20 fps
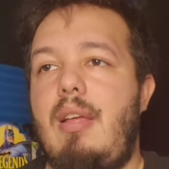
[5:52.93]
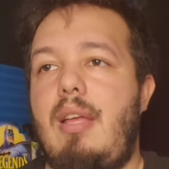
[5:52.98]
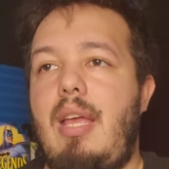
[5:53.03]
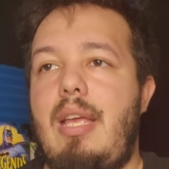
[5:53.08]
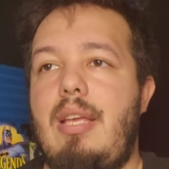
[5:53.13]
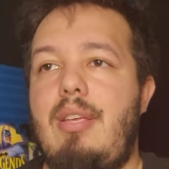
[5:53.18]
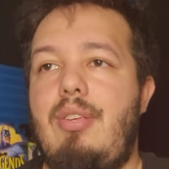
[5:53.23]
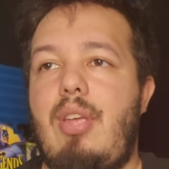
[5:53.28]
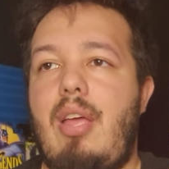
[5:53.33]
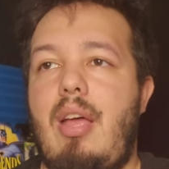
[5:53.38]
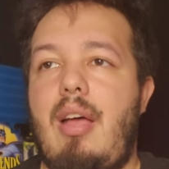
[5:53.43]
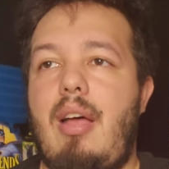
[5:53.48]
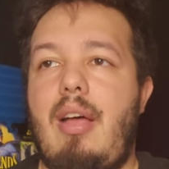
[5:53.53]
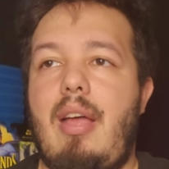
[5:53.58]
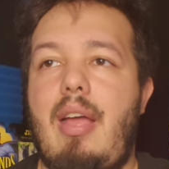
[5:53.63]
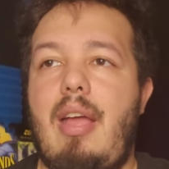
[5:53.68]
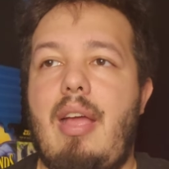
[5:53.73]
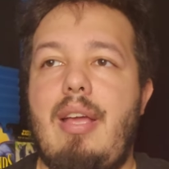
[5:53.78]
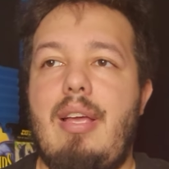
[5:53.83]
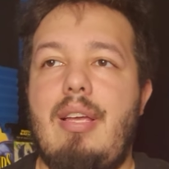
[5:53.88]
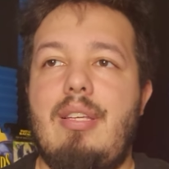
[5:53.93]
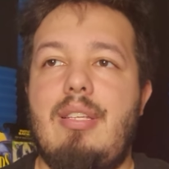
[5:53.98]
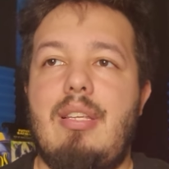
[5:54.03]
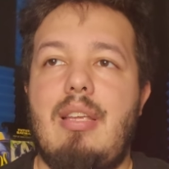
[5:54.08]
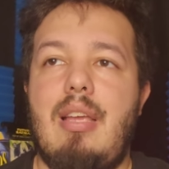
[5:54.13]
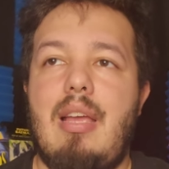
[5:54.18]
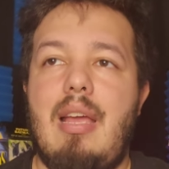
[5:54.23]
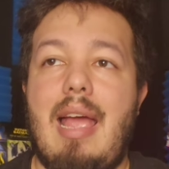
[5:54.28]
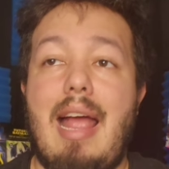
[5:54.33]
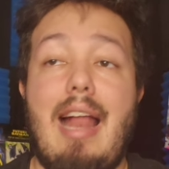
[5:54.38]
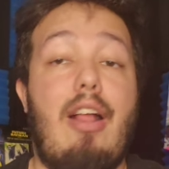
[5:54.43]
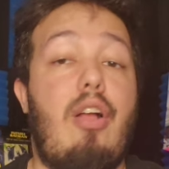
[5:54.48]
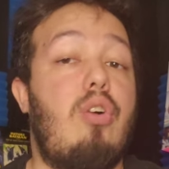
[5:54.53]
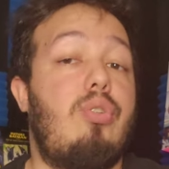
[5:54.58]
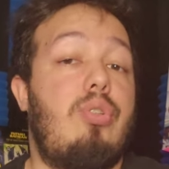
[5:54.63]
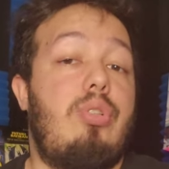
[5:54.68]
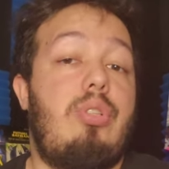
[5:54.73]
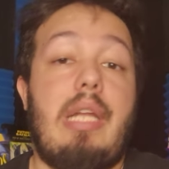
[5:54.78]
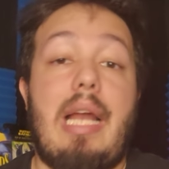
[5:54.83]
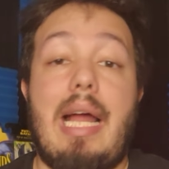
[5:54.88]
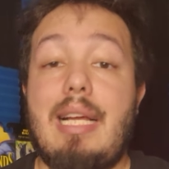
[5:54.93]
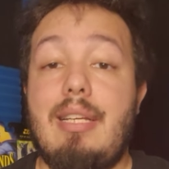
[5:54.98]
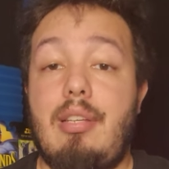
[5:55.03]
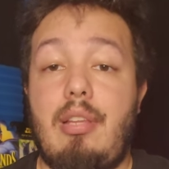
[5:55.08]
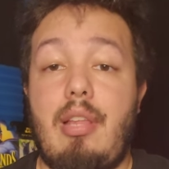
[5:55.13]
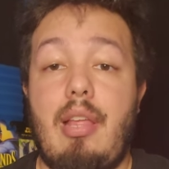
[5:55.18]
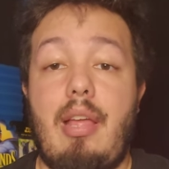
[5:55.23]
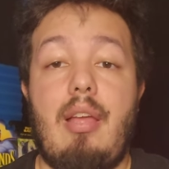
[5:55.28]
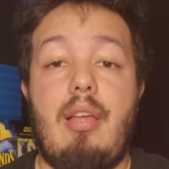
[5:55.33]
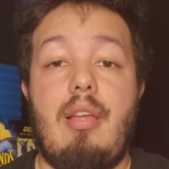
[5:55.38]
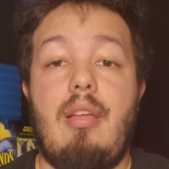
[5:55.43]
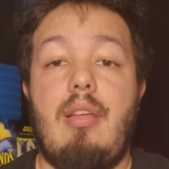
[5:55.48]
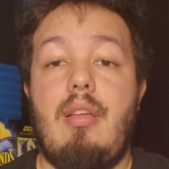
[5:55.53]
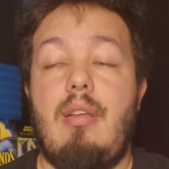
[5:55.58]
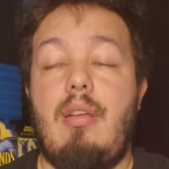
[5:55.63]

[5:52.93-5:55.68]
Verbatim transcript: quizá es el contraste